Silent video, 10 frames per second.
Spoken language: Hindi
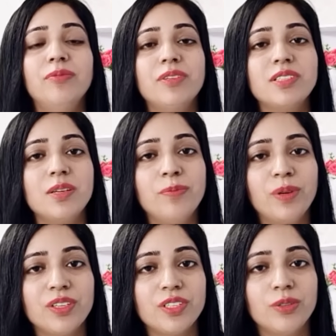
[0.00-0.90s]
फर्स्ट
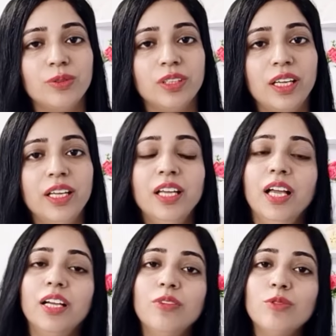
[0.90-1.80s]
इम्प्रेशन होता है
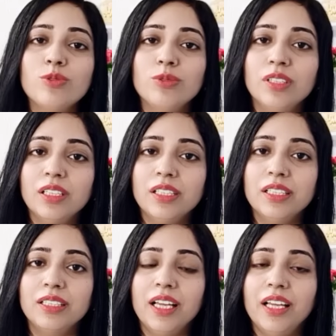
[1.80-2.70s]
अगर वो सुंदर
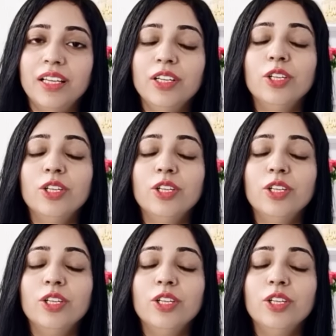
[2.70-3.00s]
दिखता है